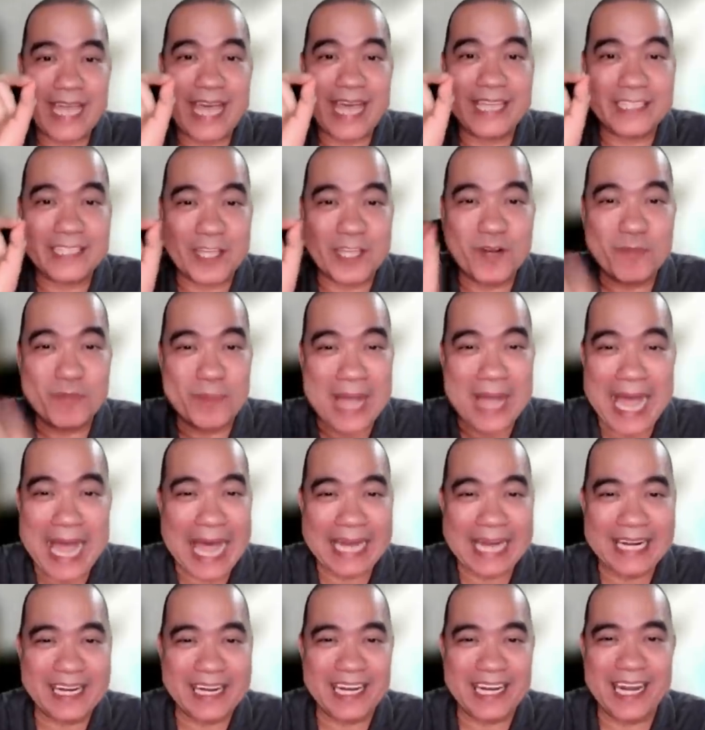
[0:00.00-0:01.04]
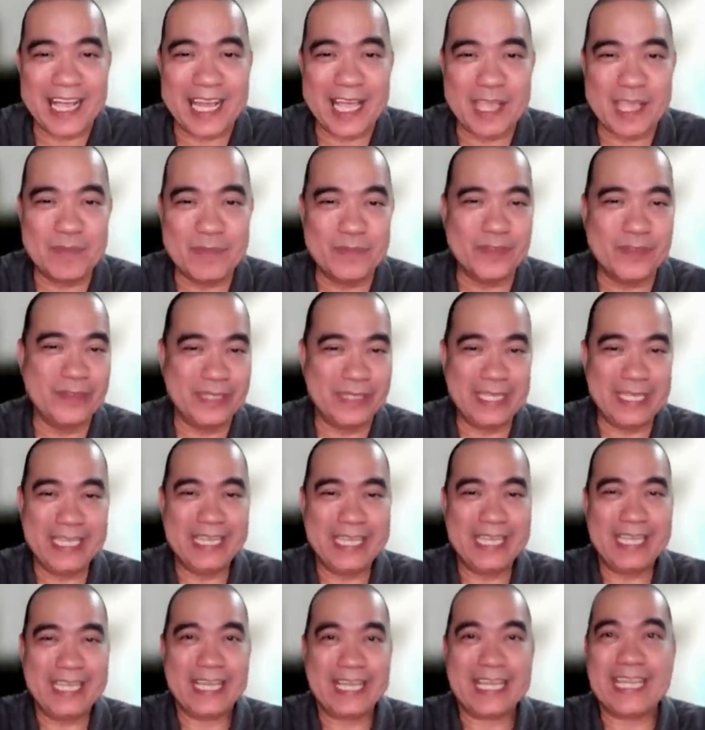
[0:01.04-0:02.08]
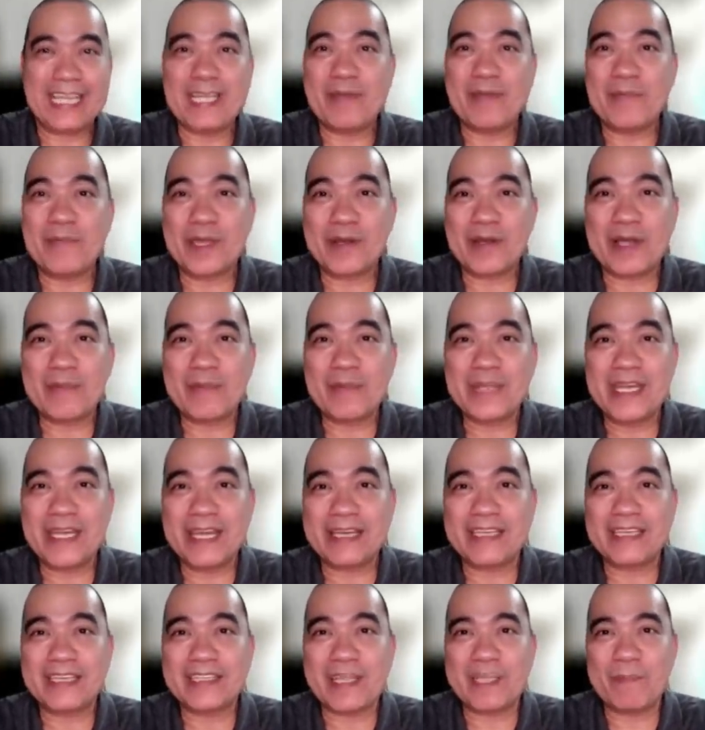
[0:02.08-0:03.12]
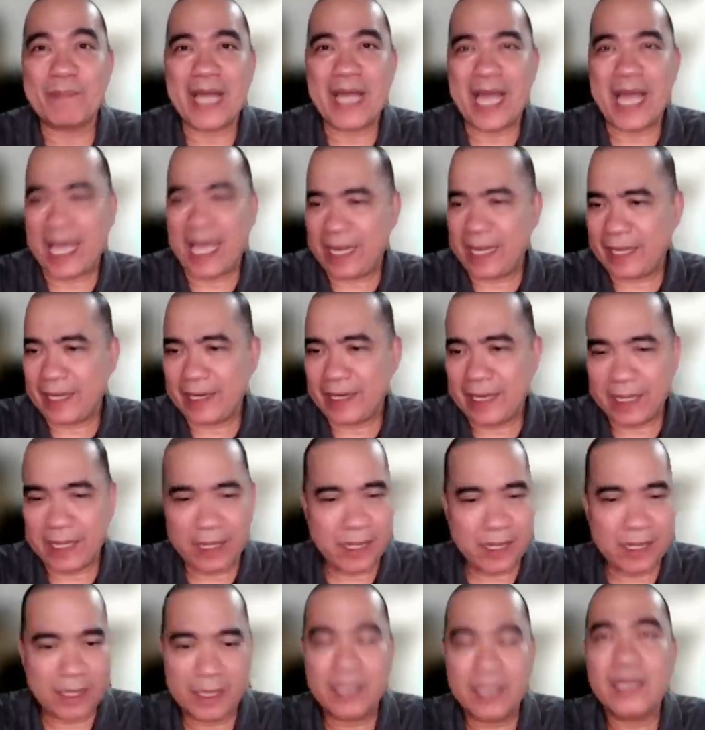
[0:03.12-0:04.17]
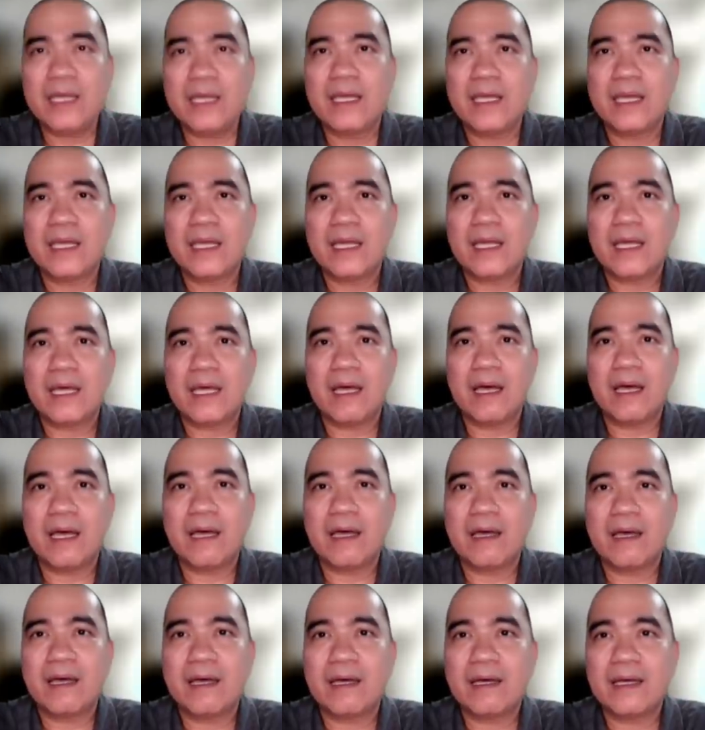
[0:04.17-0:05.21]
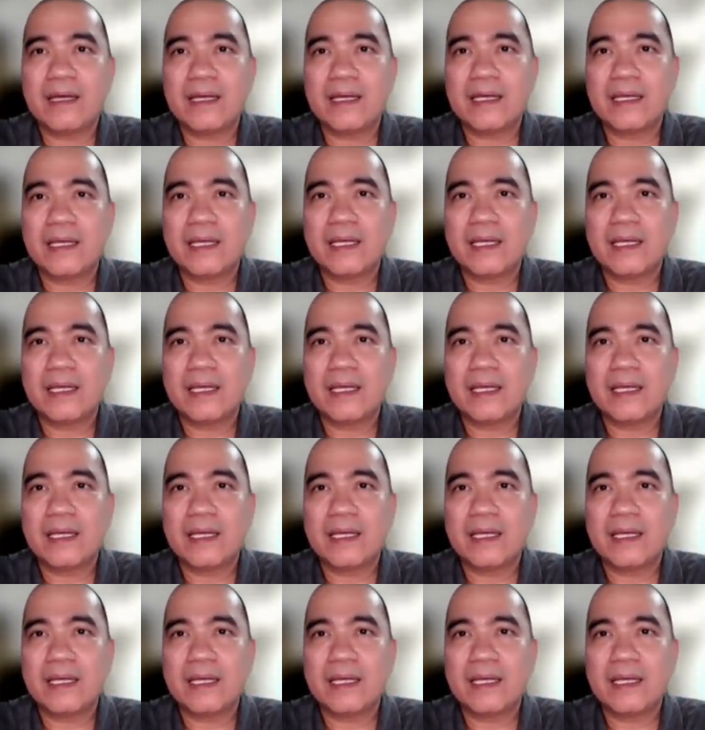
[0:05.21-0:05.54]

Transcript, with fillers: kahit anong pangalan ilagay mo. Kaya meron kami nakitang pangalan na uh,